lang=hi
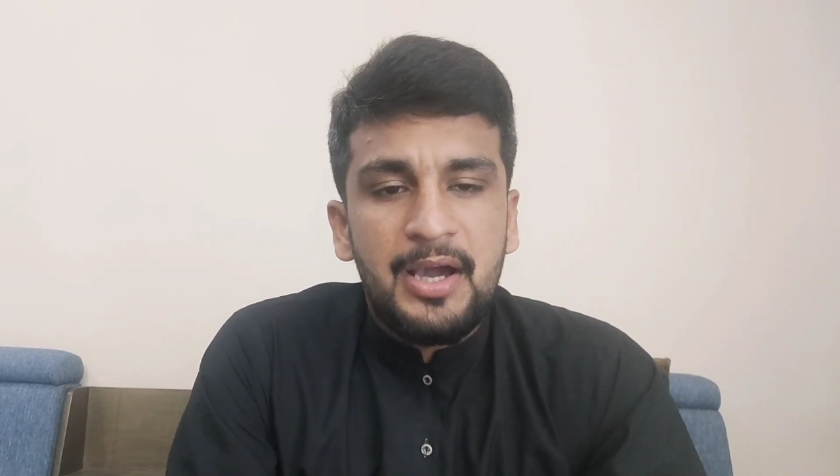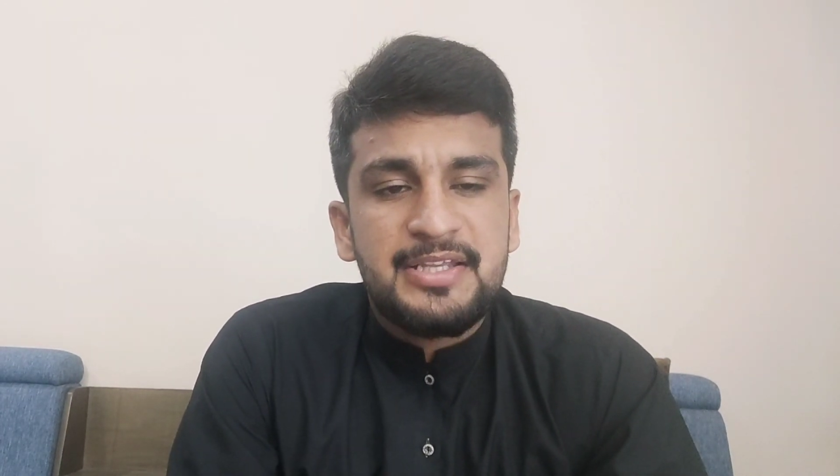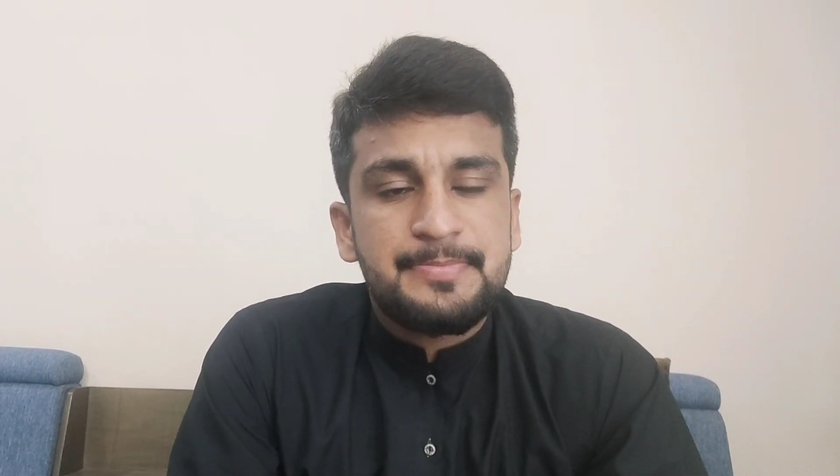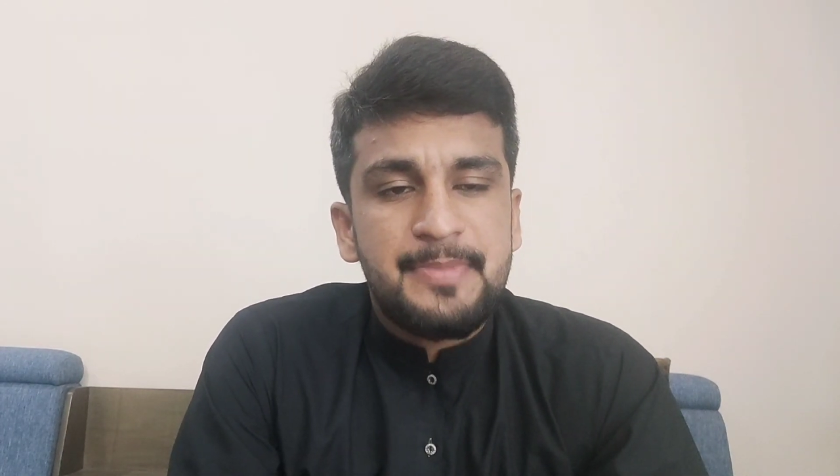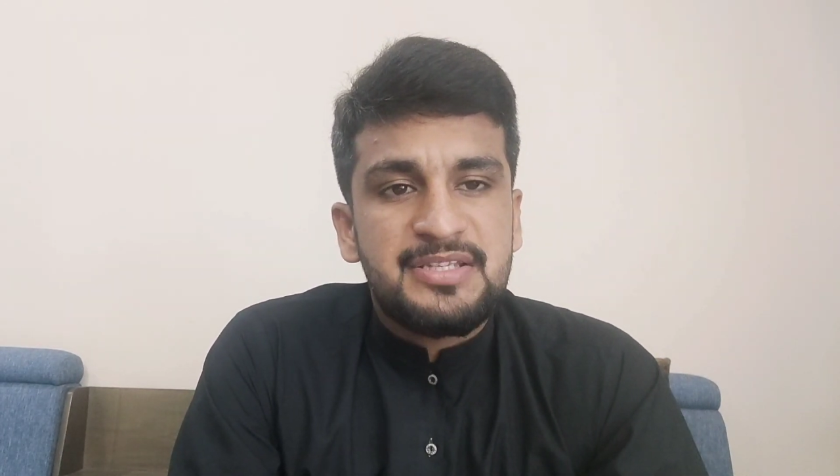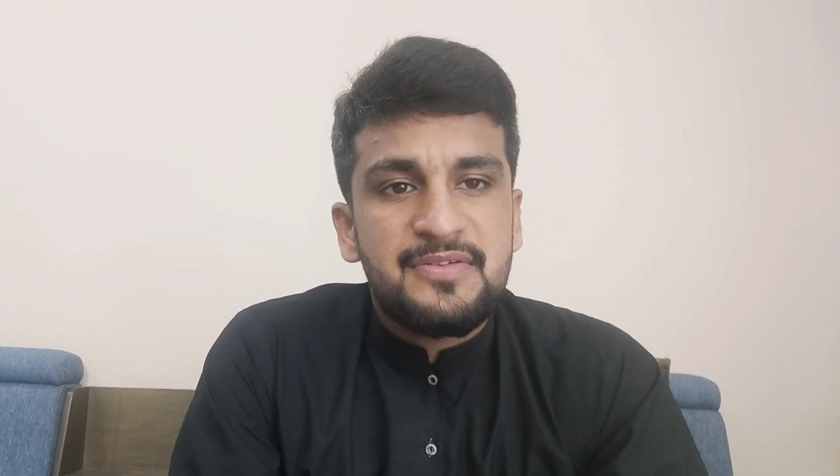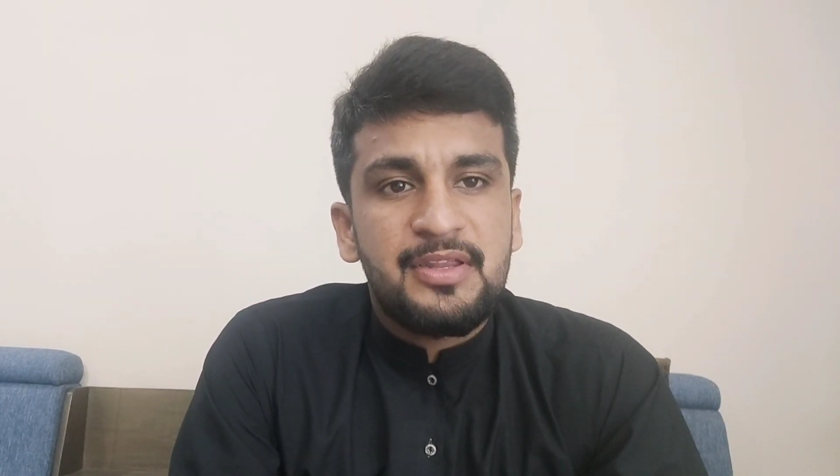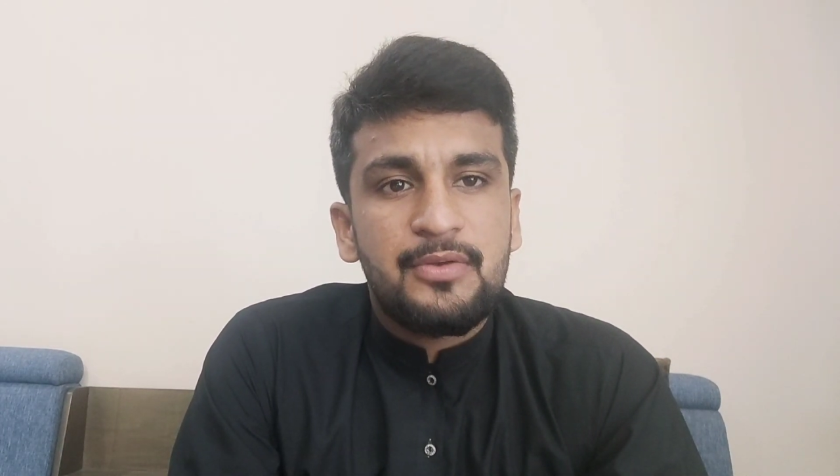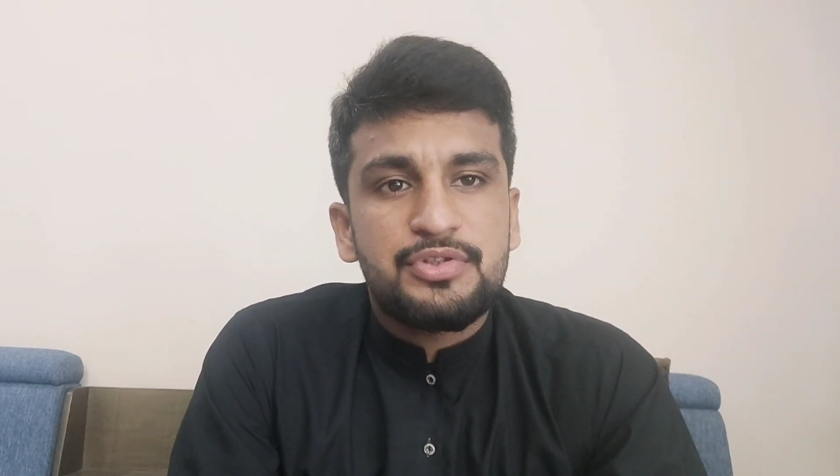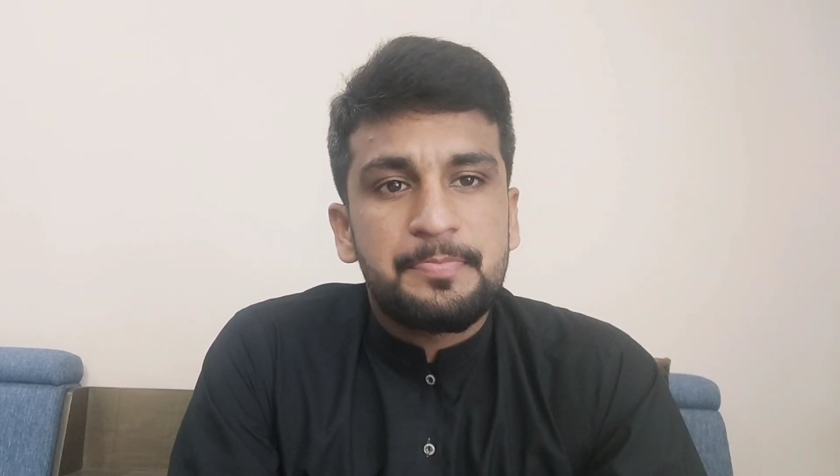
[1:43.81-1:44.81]
अगर
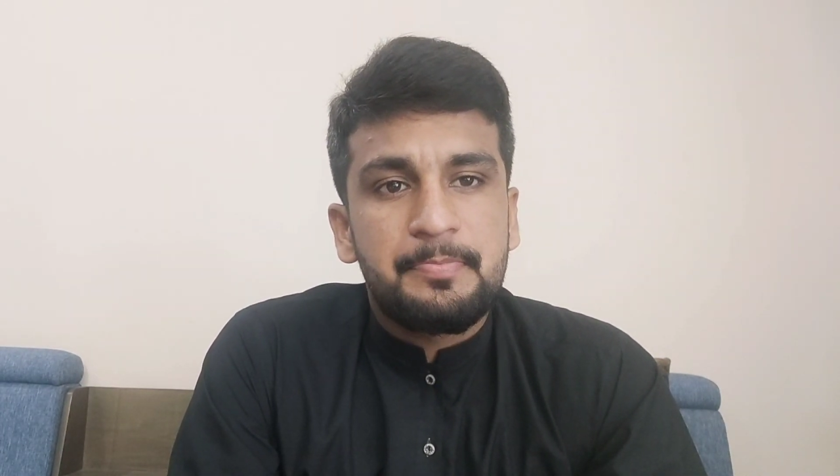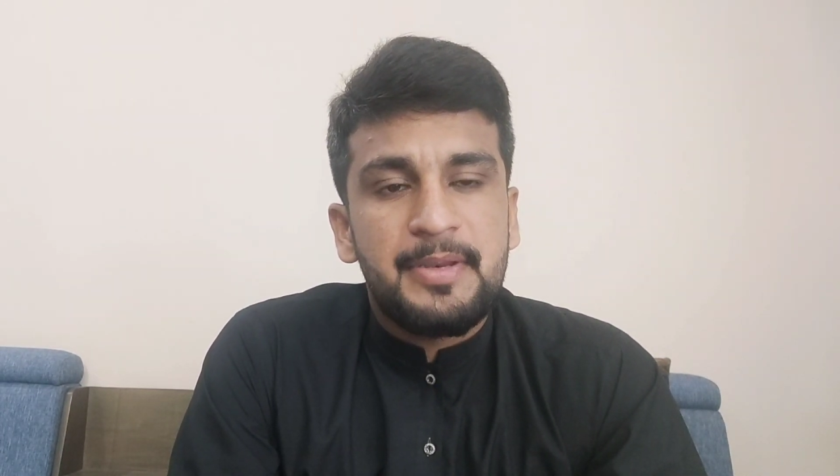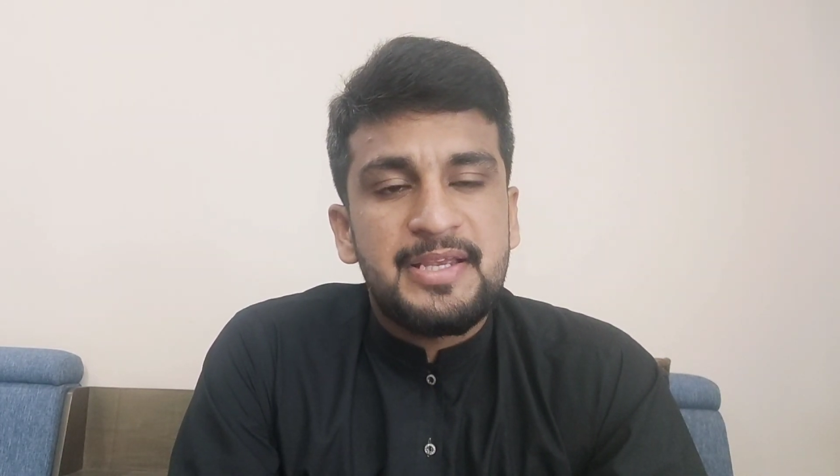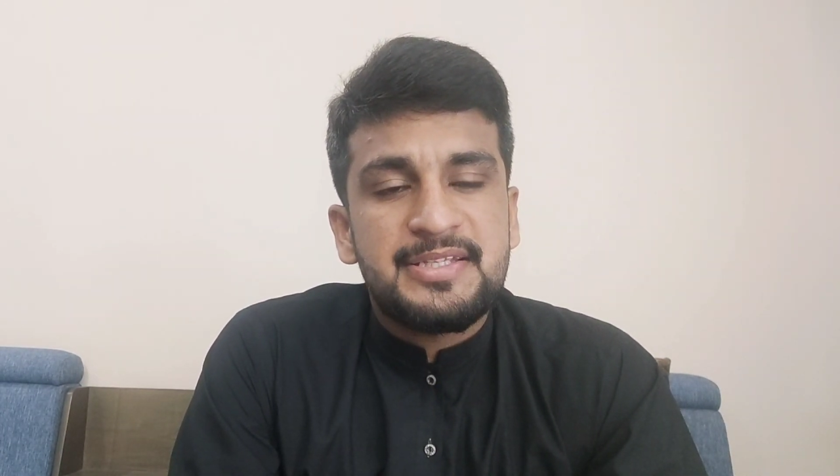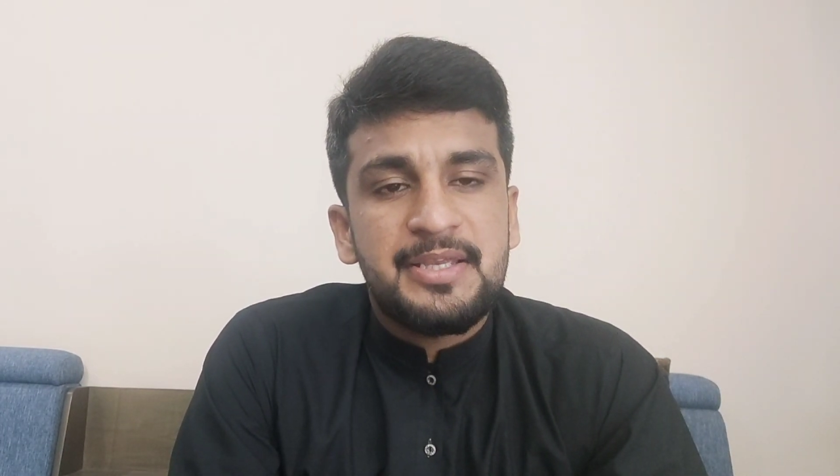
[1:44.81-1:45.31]
स्पेसिफिकली कुछ प्लेयर्स